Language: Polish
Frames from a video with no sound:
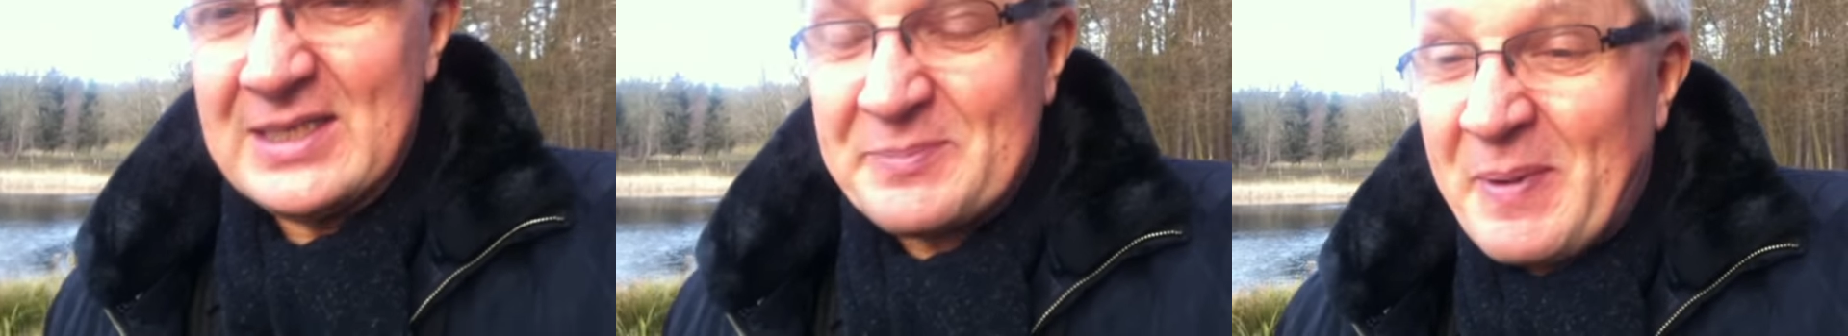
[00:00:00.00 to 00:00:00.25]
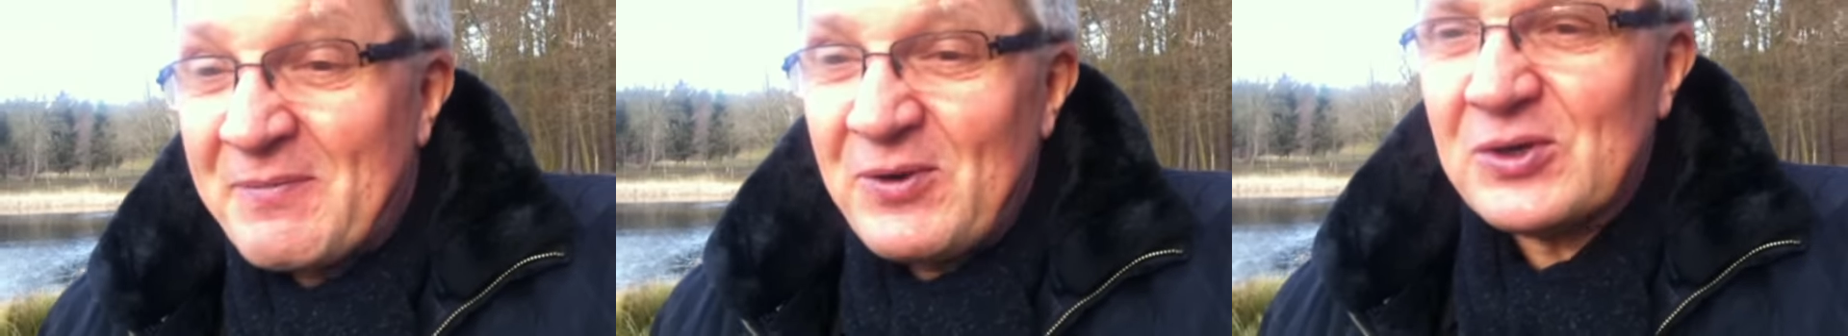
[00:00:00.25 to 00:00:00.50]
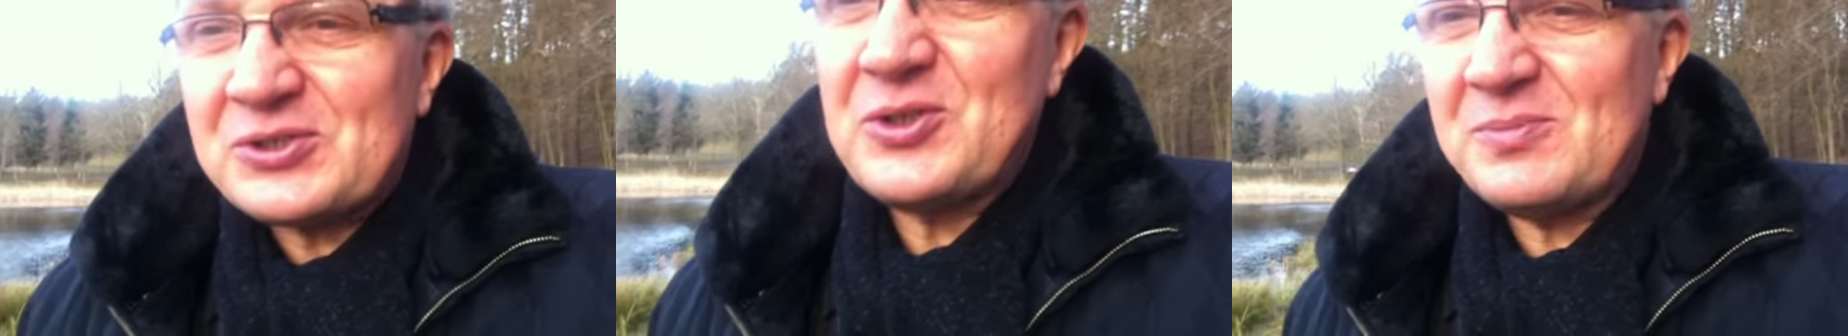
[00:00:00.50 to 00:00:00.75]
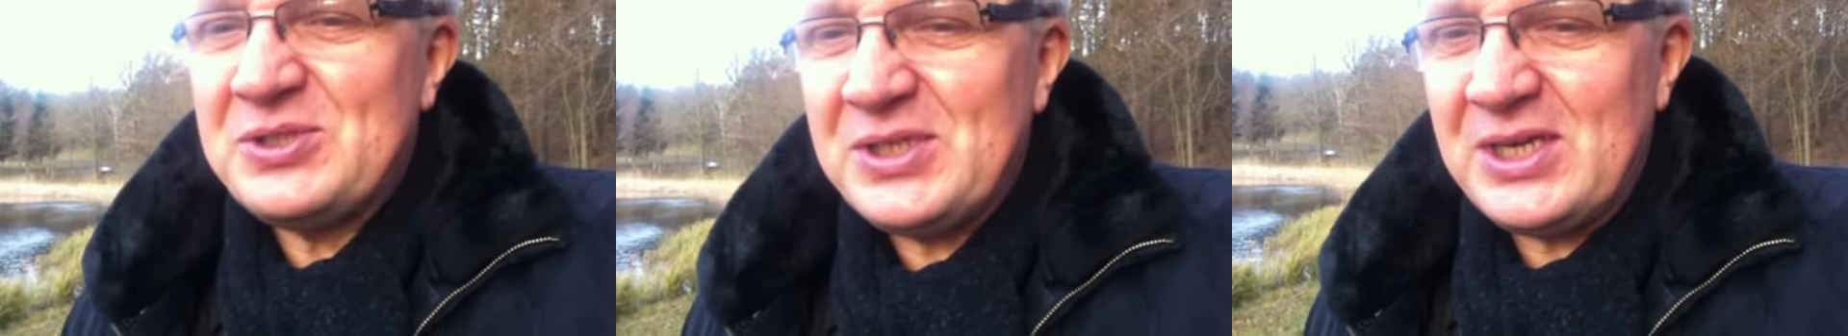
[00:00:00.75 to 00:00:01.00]
z
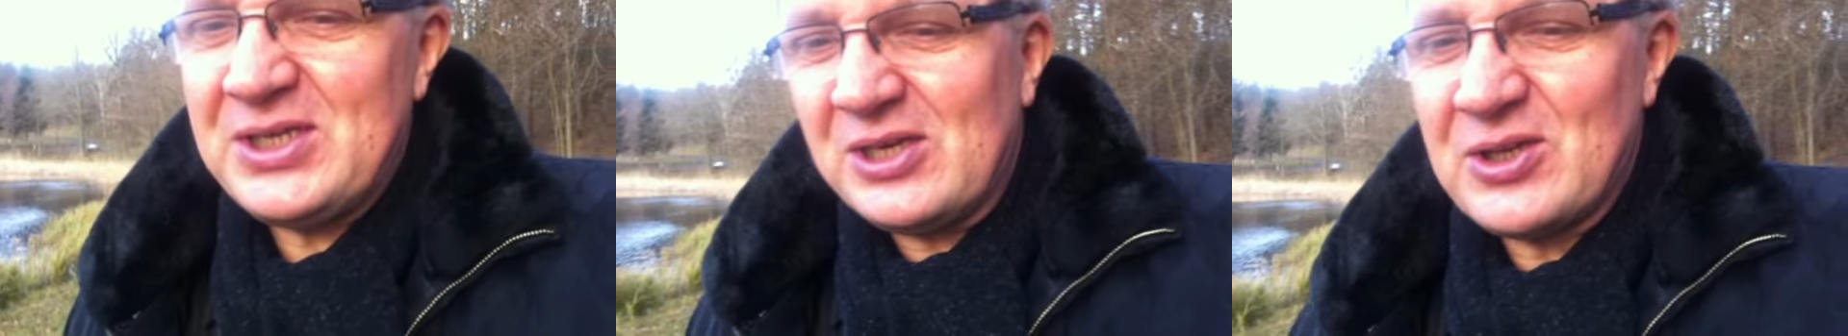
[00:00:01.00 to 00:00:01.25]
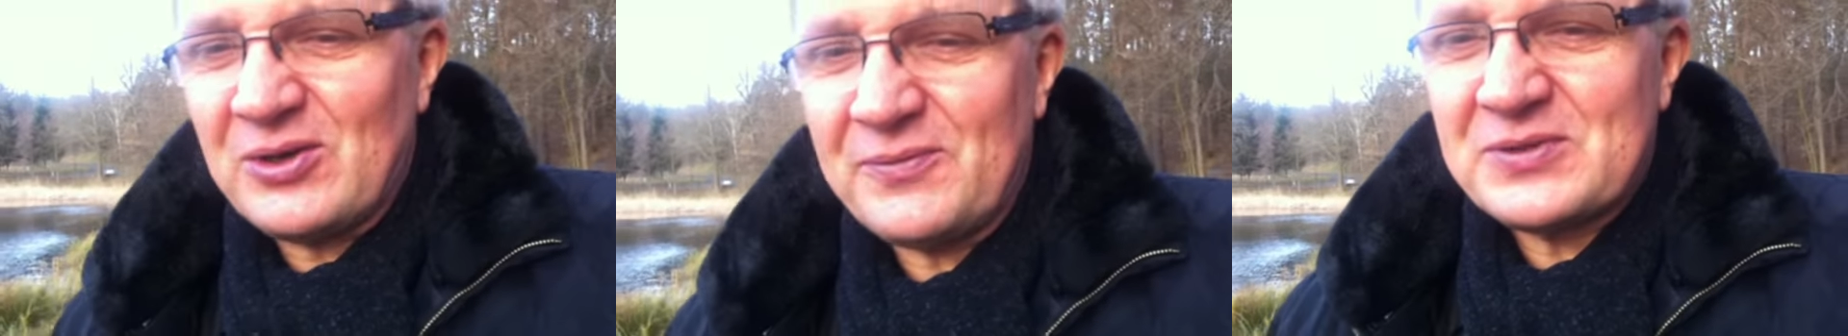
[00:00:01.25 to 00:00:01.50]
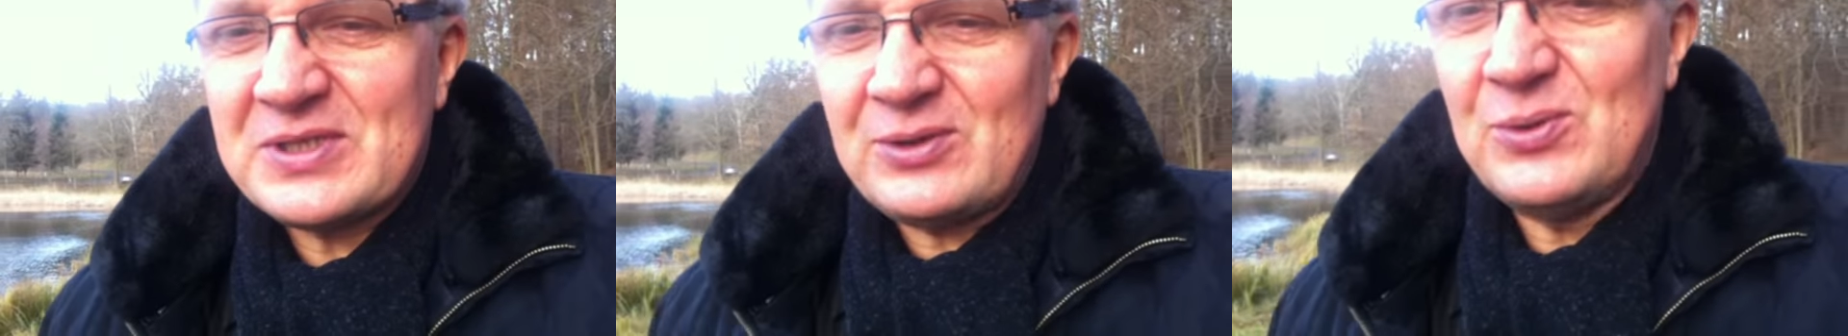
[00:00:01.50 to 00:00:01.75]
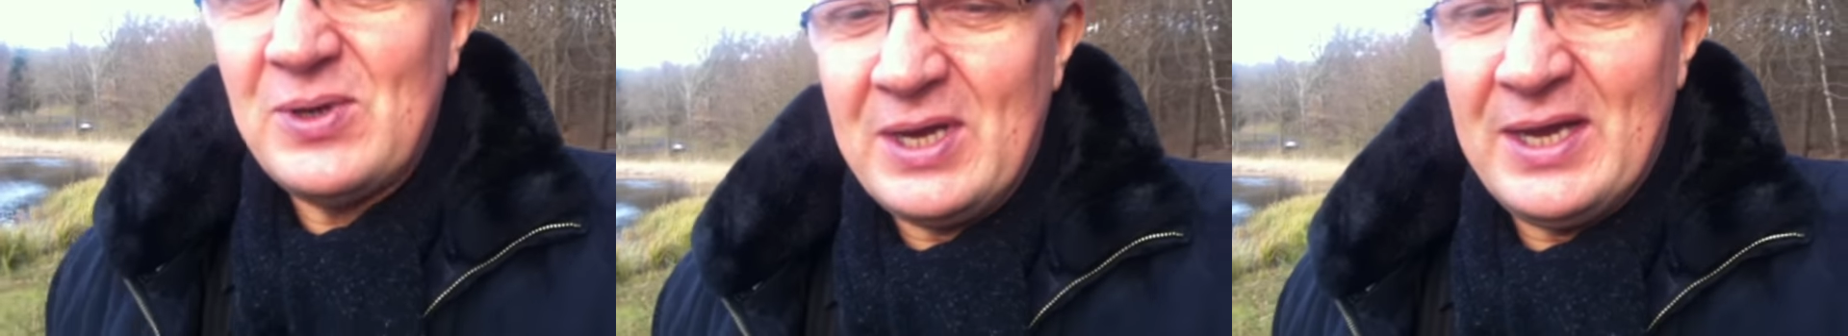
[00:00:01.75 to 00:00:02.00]
pewnością dzieje się to w
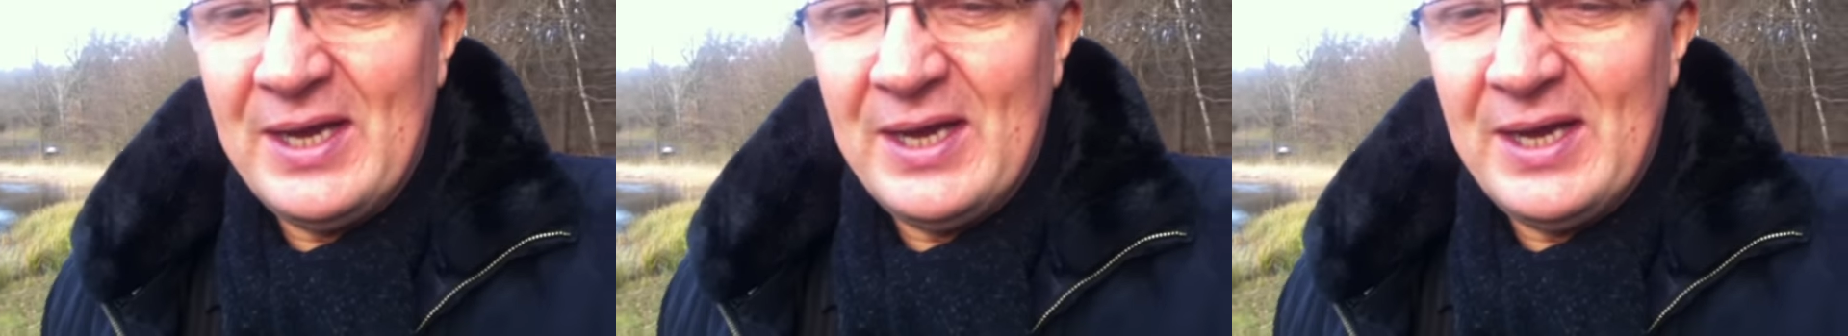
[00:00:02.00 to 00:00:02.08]
celu